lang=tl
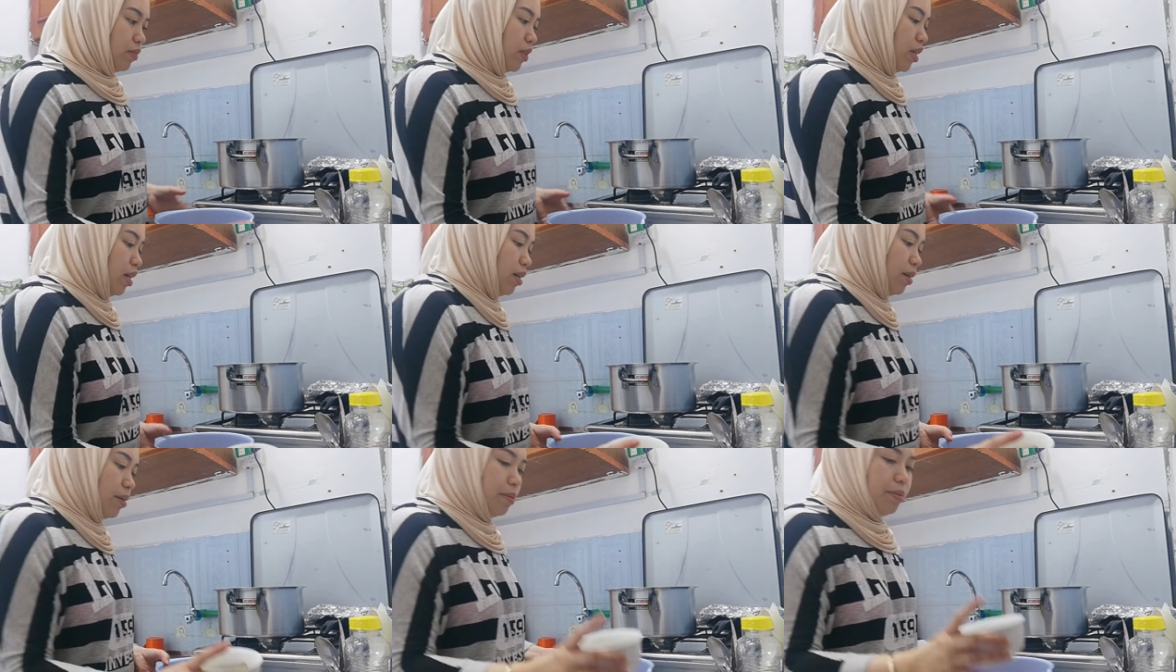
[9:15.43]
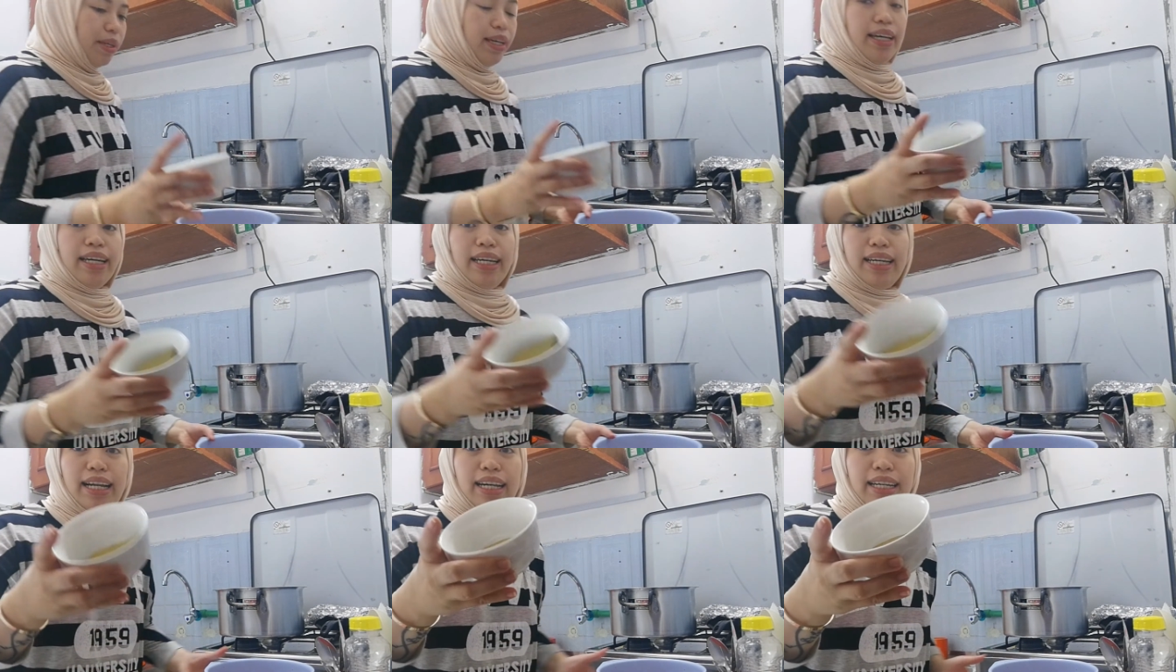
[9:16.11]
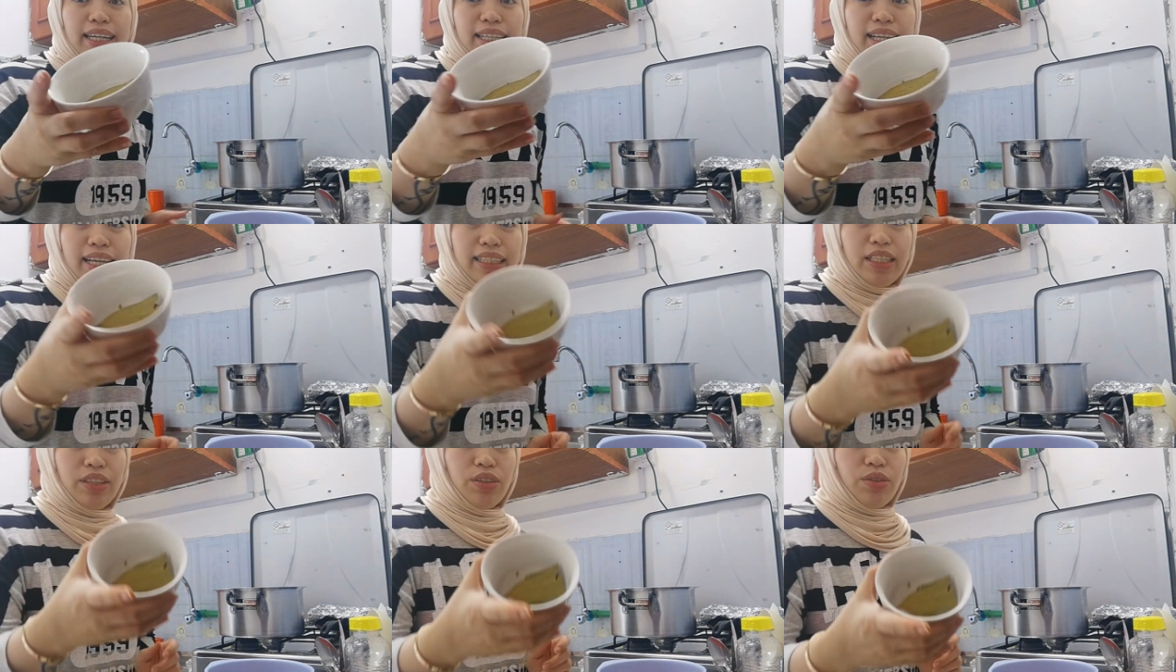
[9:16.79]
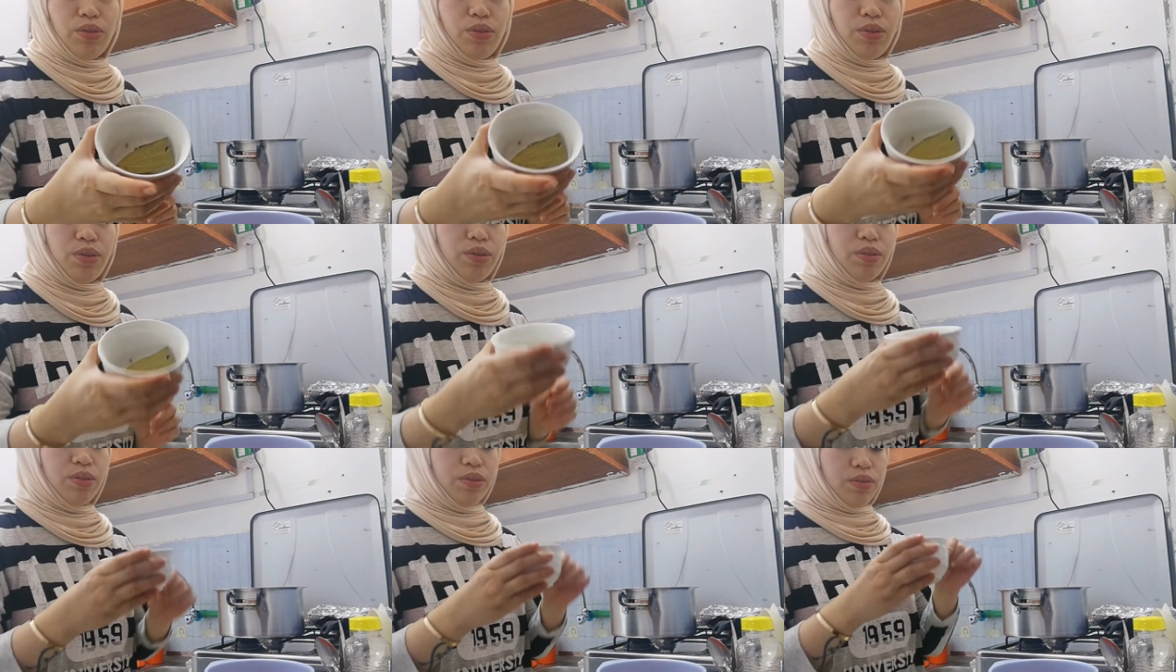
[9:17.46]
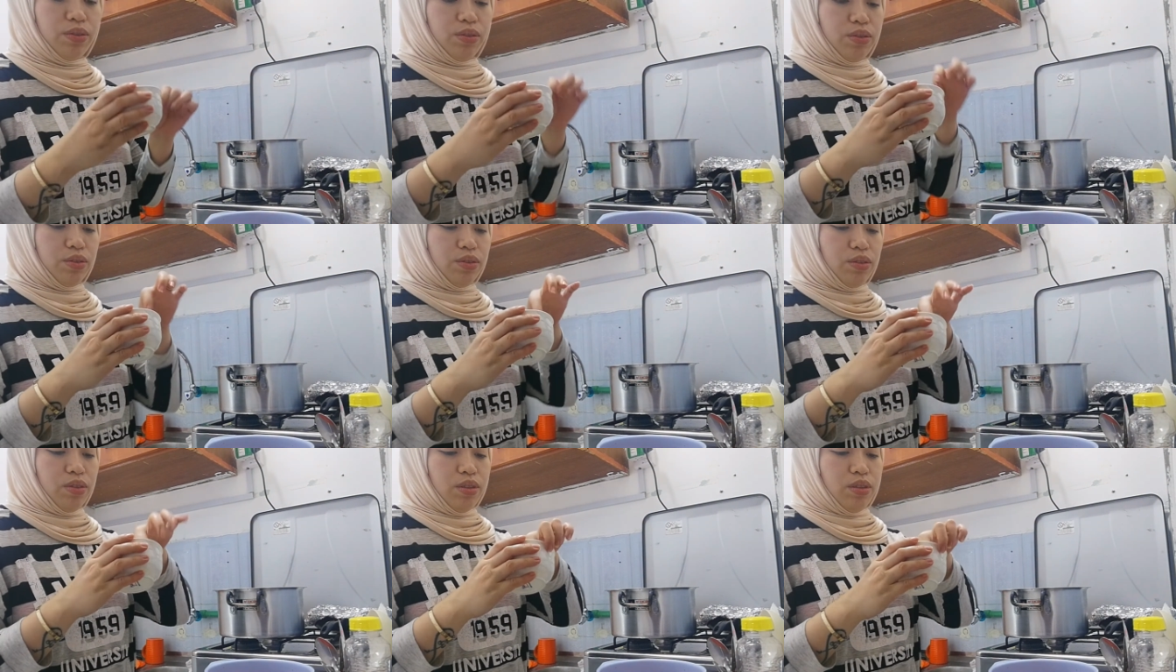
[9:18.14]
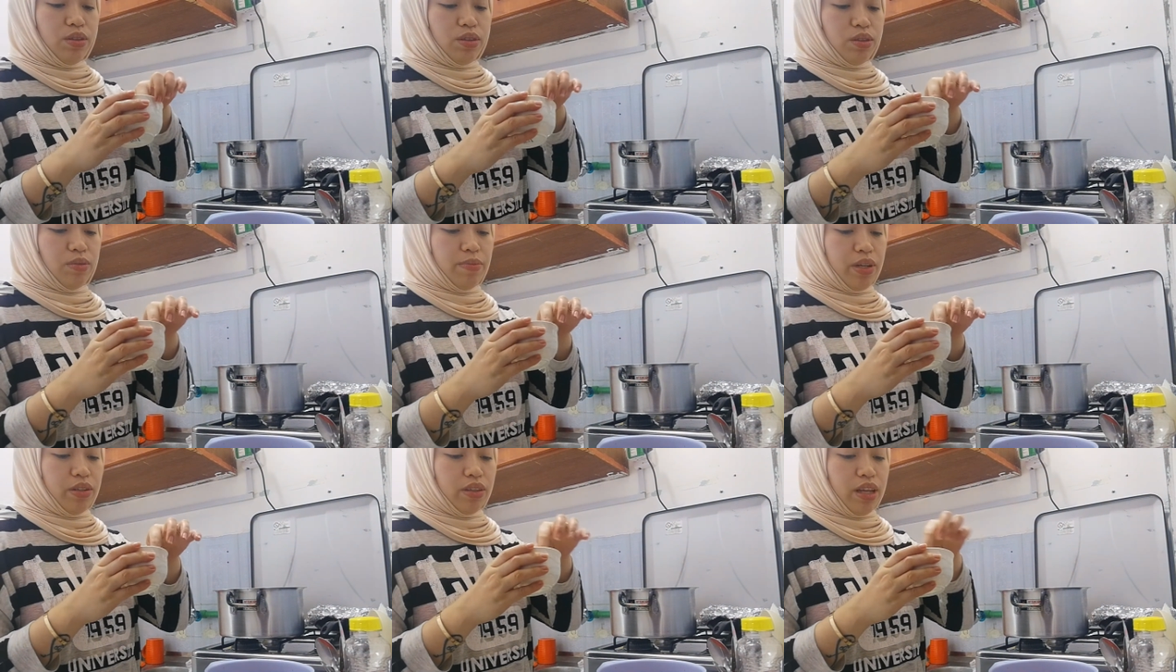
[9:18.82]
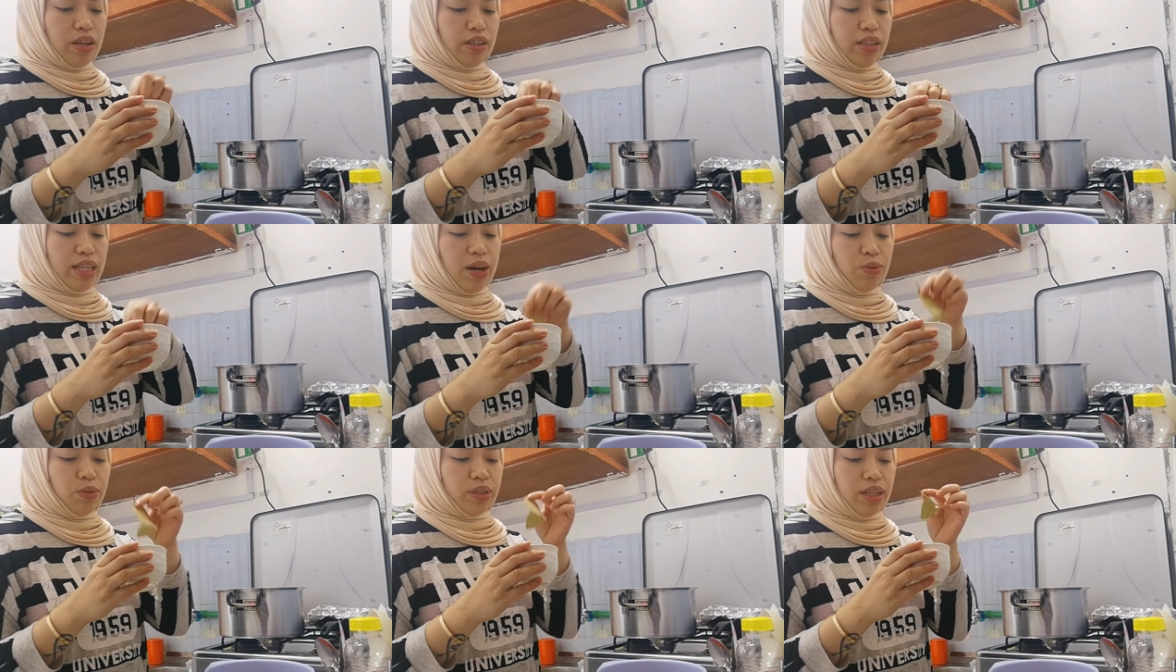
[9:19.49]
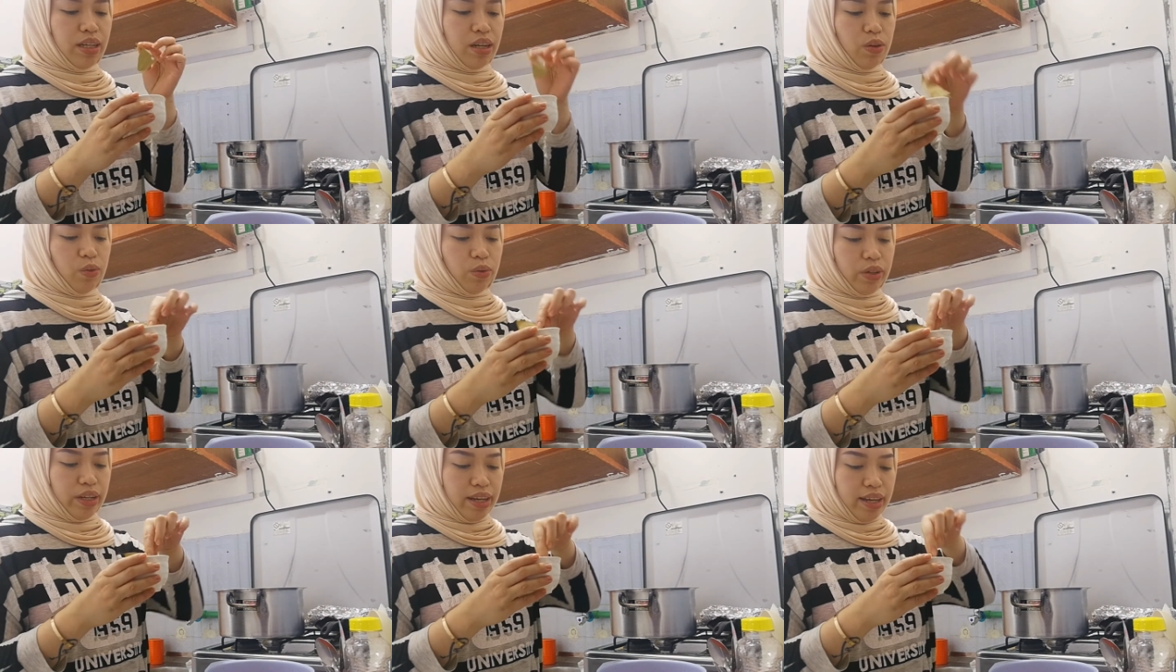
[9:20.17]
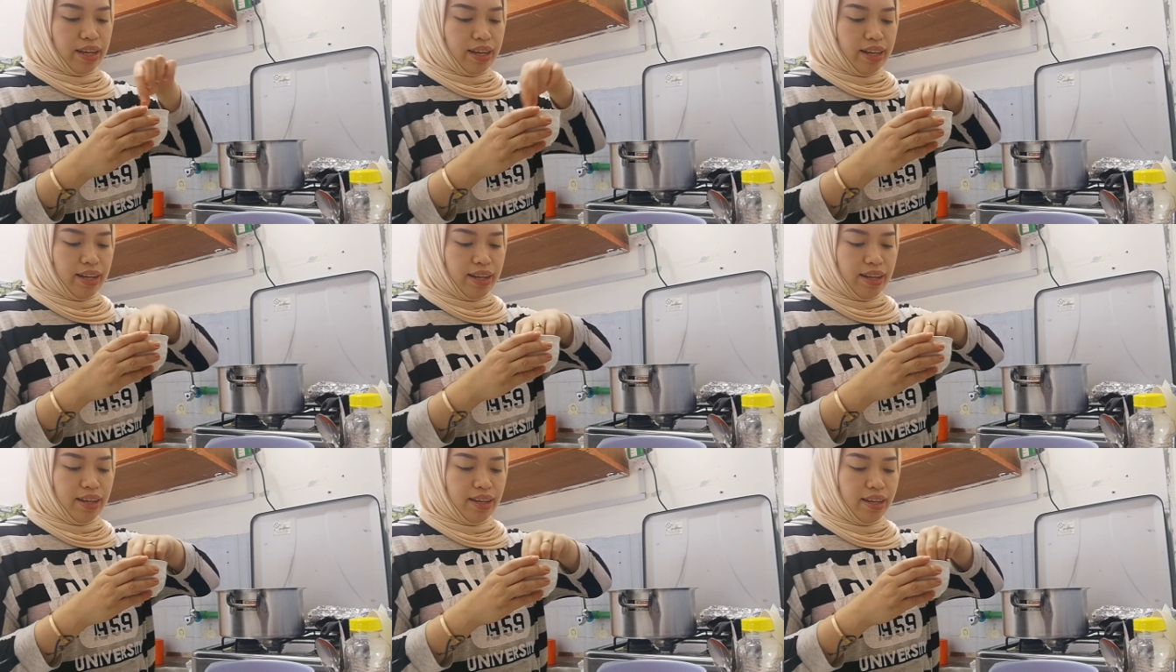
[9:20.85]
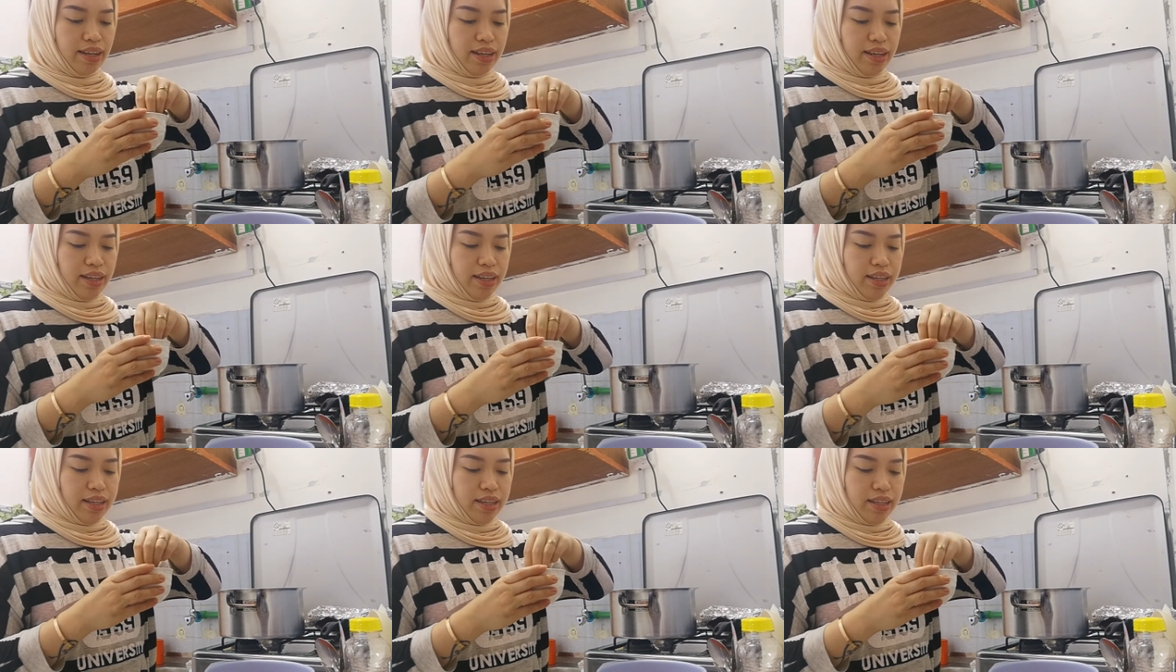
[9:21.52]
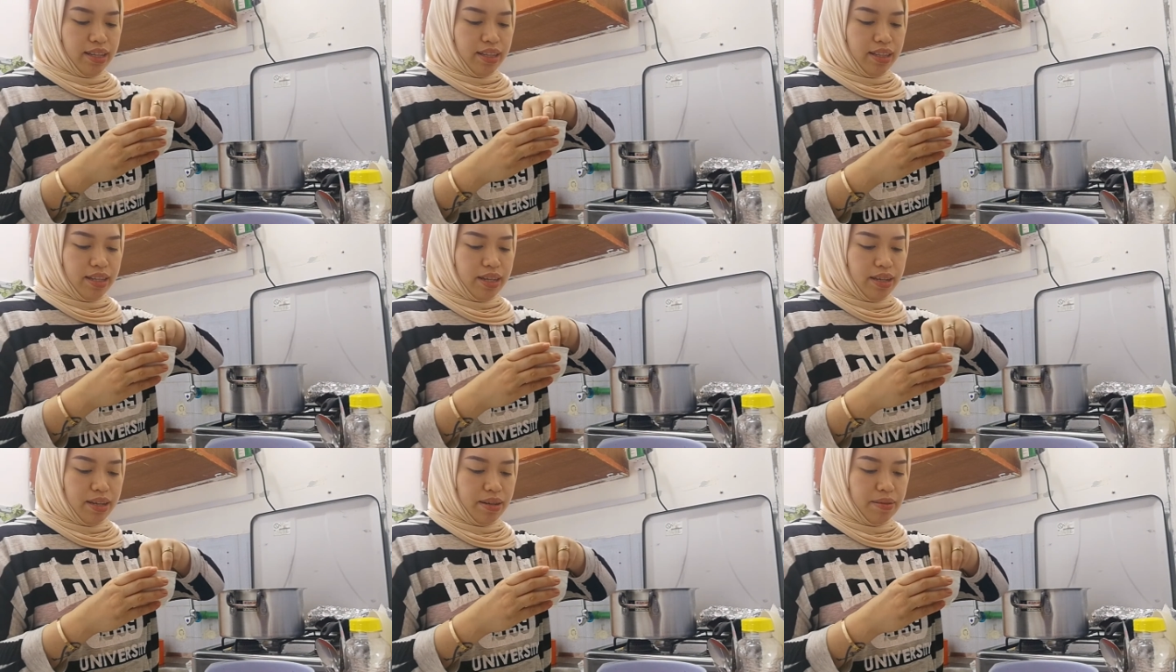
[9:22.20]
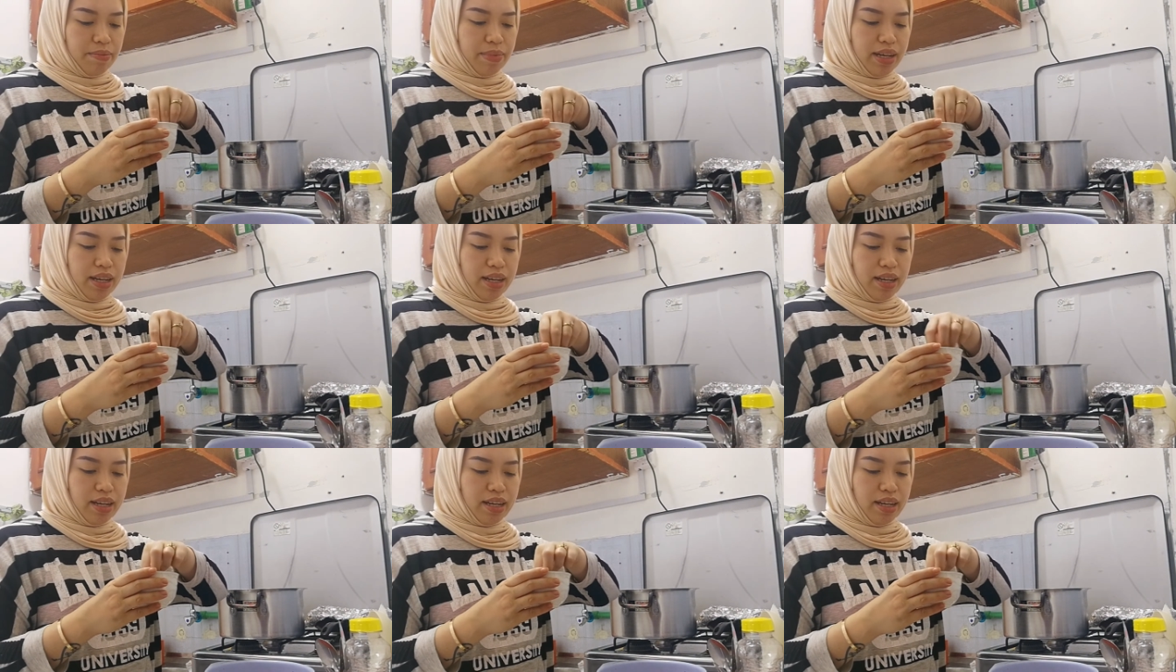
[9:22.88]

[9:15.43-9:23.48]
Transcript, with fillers: um, ilalagay natin to. So, meron tayong dahon ng laurel and uh, mga